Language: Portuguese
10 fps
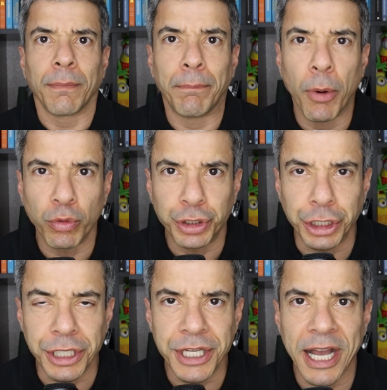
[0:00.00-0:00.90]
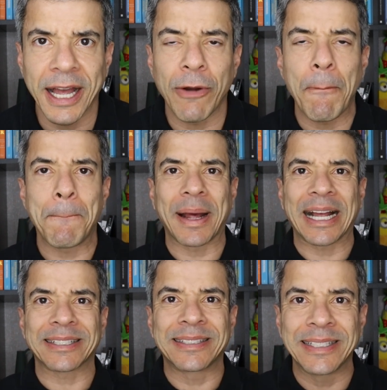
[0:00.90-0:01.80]
Bom dia, é um
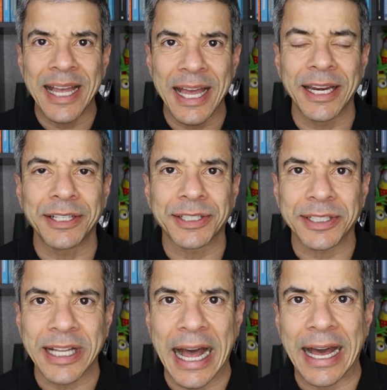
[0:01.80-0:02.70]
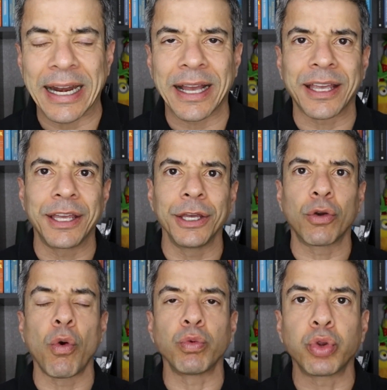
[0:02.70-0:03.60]
prazer estar aqui
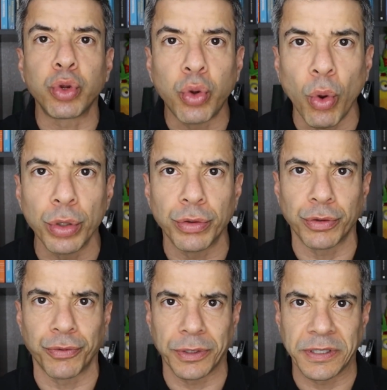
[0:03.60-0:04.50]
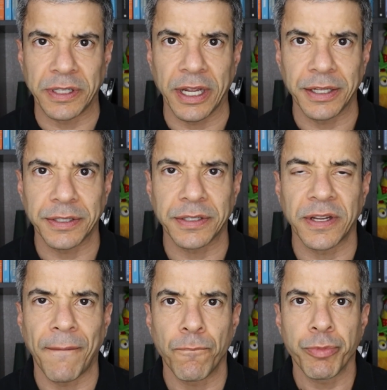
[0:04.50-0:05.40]
com todos vocês.